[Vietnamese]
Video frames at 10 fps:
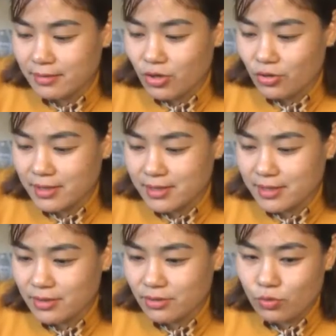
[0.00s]
con nhà chị
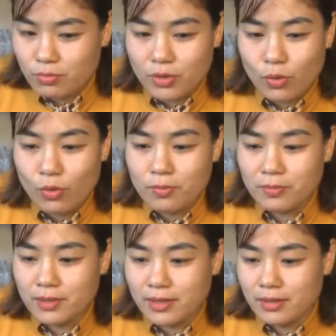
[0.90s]
cũng bị ốm
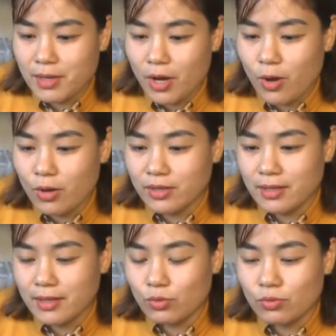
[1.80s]
thì bị ho thì
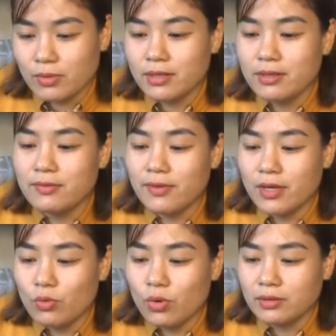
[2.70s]
là cũng lấy đi về
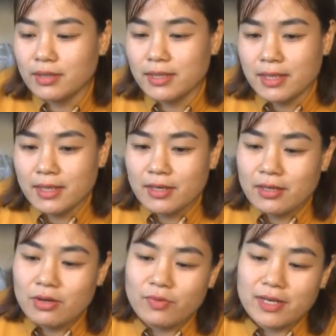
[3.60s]
uống thì
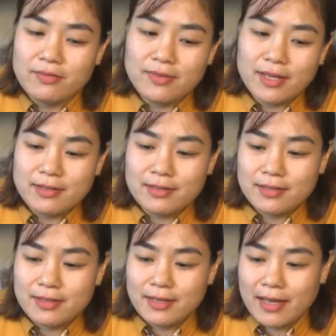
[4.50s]
không phải đi viện nữa
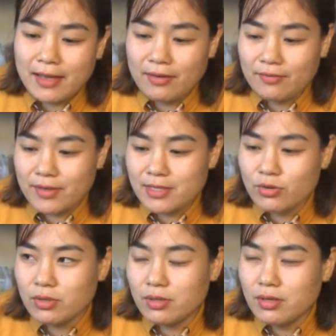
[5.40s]
thì là về sau
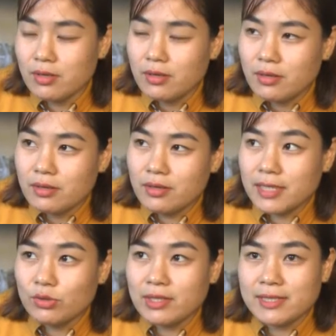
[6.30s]
thì người ta
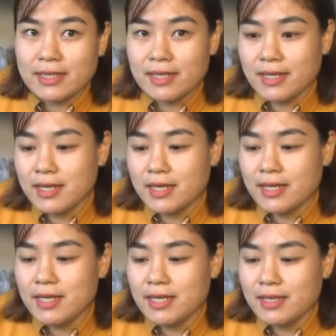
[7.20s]
toàn chặt cái cây này
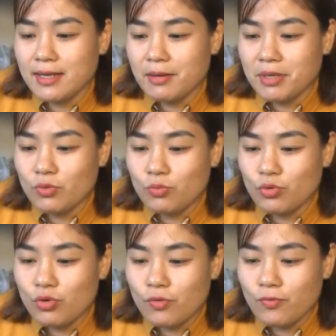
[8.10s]
đi thì là mình cũng muốn
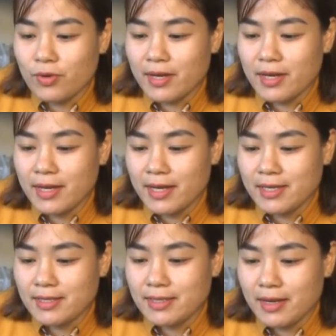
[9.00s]
khôi phục cái cây này
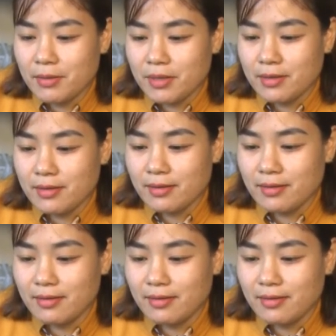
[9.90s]
ấy, thì là mình